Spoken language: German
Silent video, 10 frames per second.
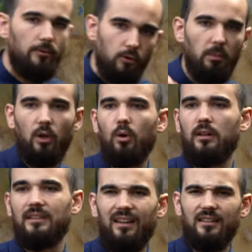dafür
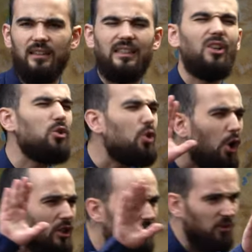belohnen, garantiert.
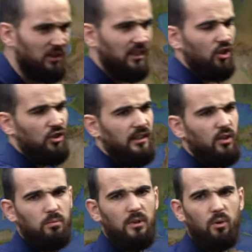Gott wird sicherstellen,
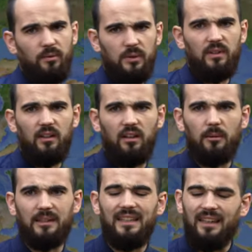dass du belohnt wirst für deine
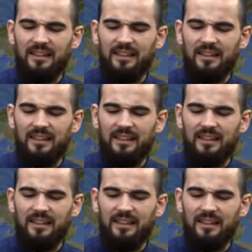Arbeit.